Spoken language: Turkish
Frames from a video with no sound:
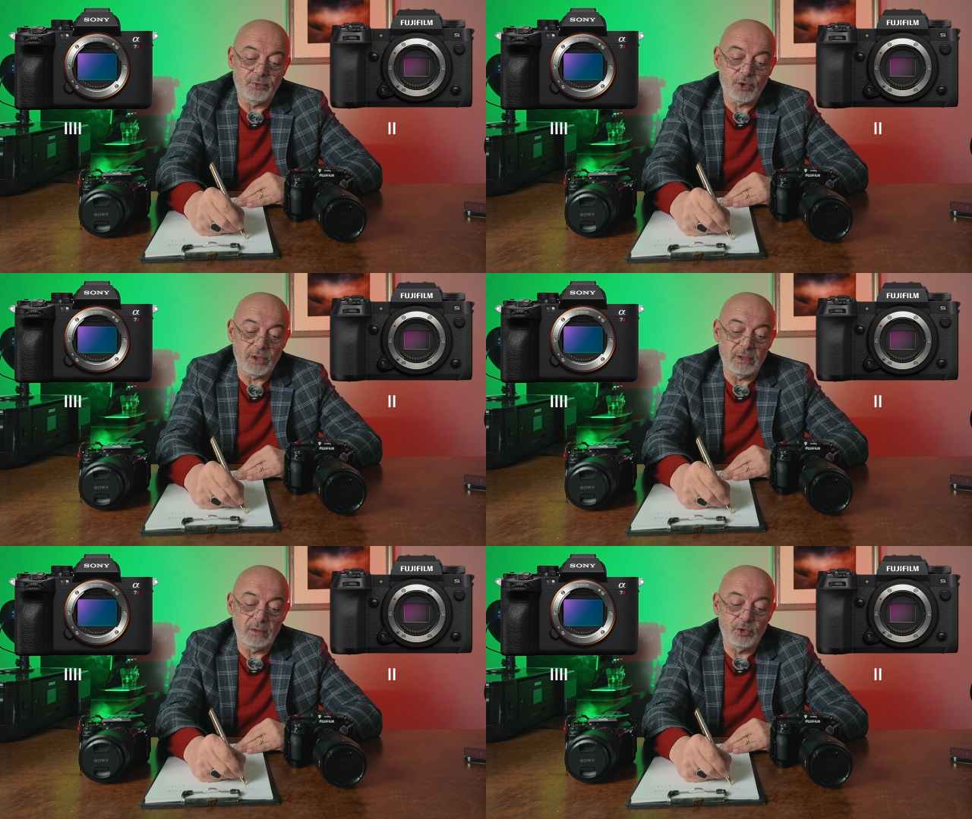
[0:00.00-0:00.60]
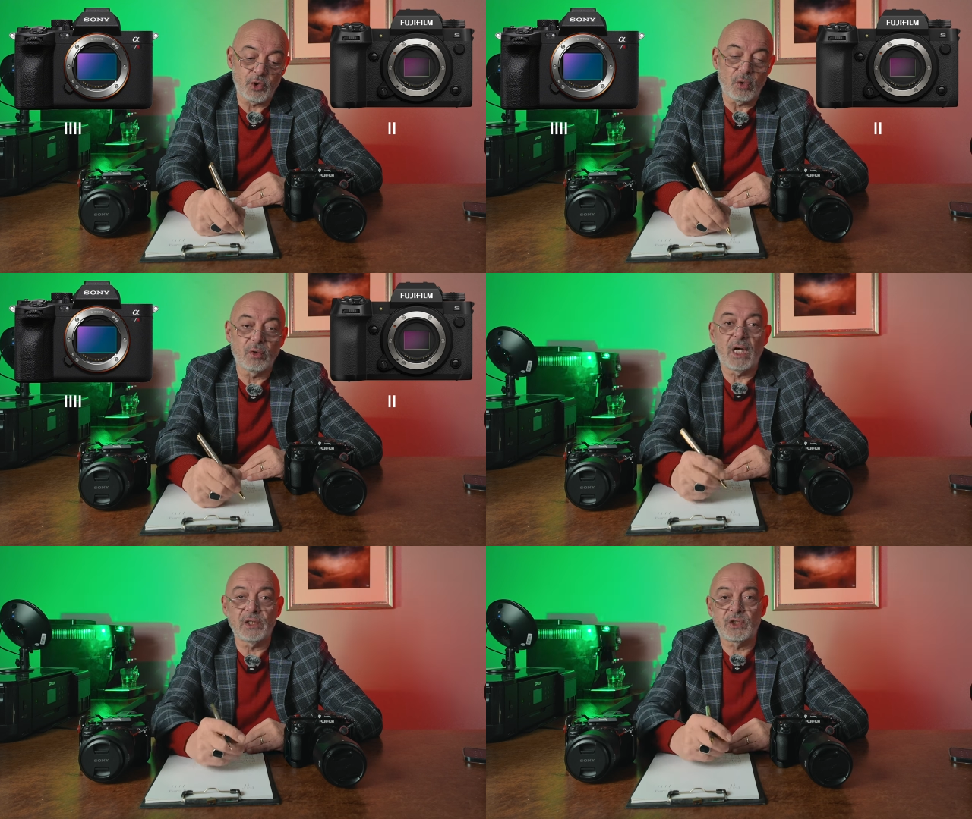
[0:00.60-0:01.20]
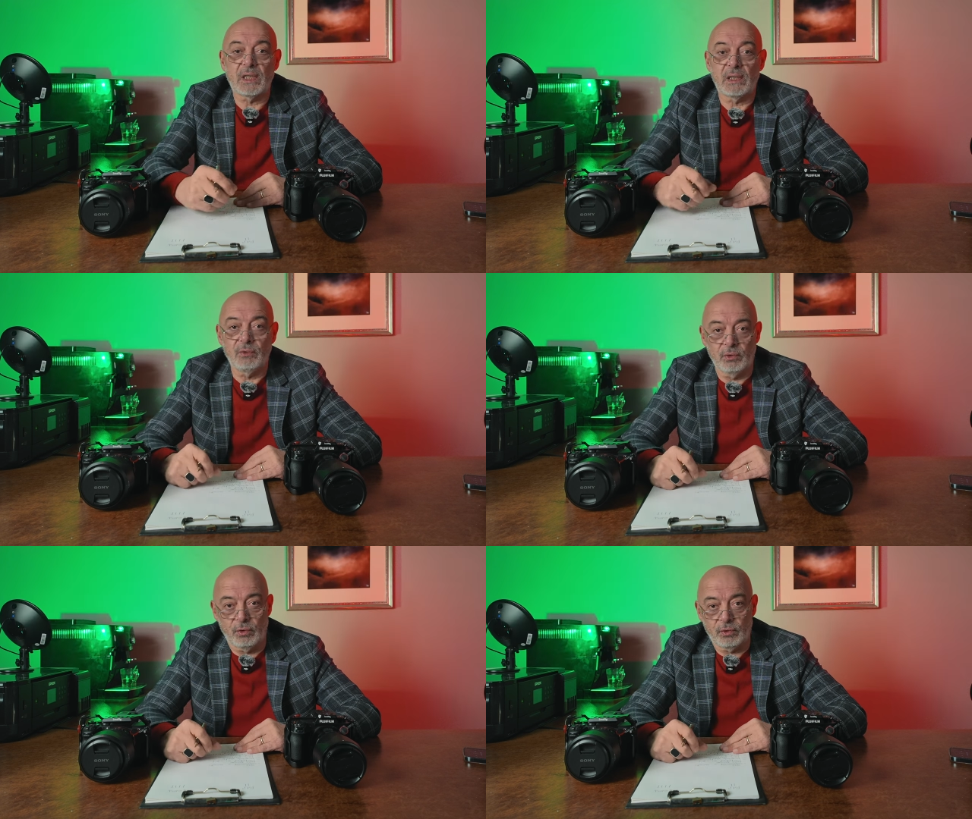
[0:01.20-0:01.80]
Fuji'nin çok açık ara
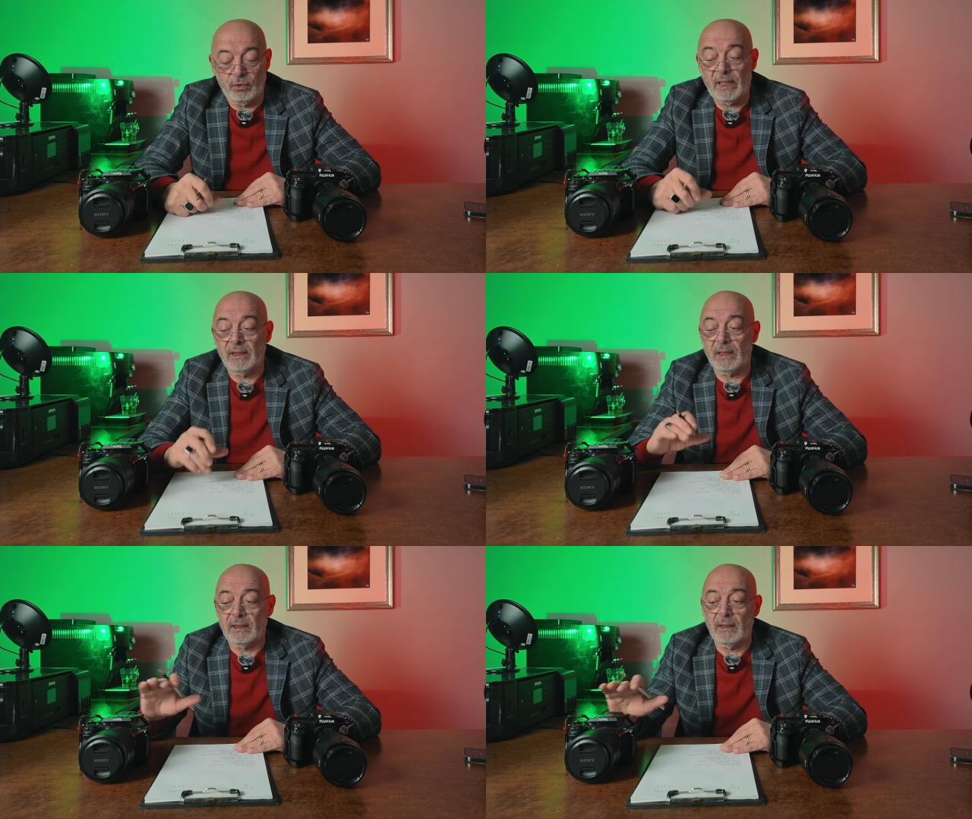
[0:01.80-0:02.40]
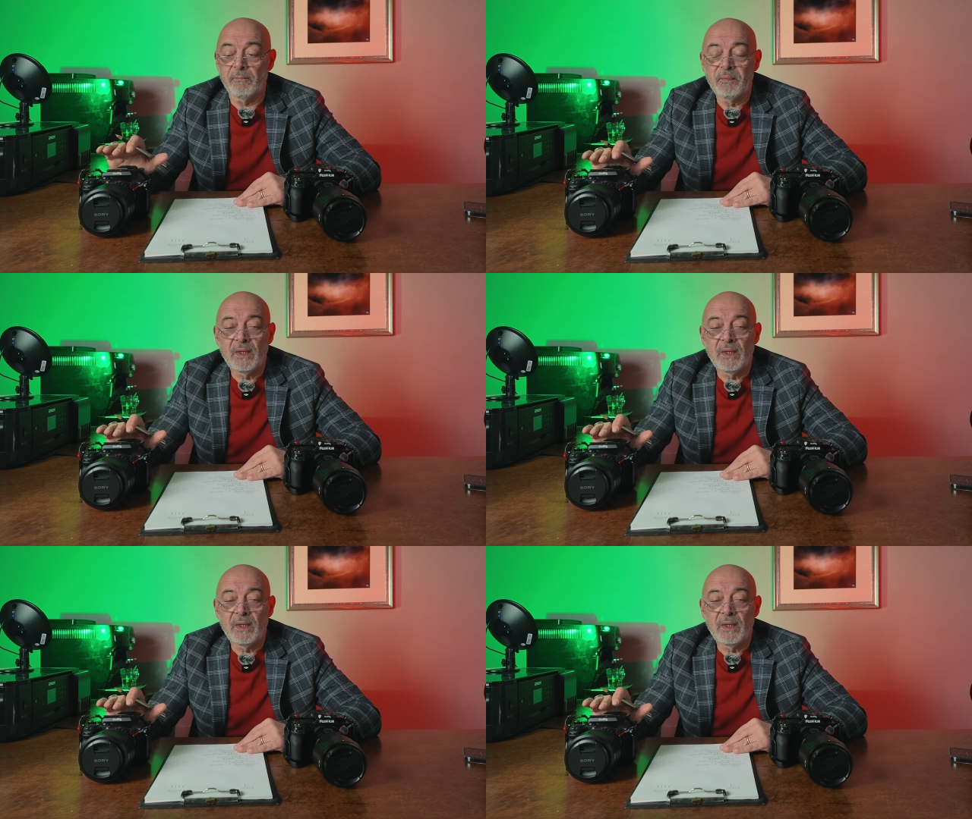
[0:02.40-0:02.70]
önde olduğunu her ne kadar